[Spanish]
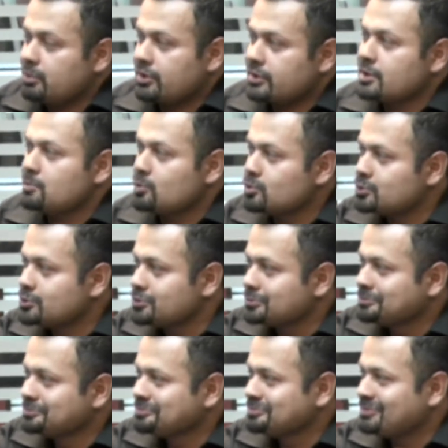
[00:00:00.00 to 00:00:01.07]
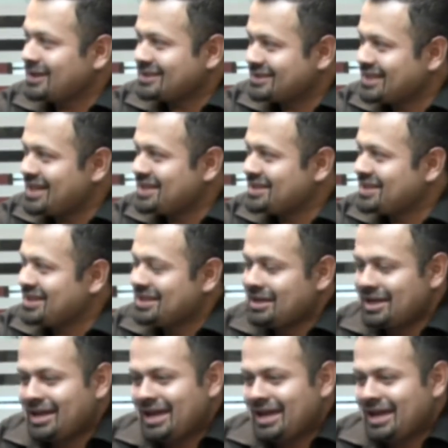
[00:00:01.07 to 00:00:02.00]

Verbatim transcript: perder mucho, bastante.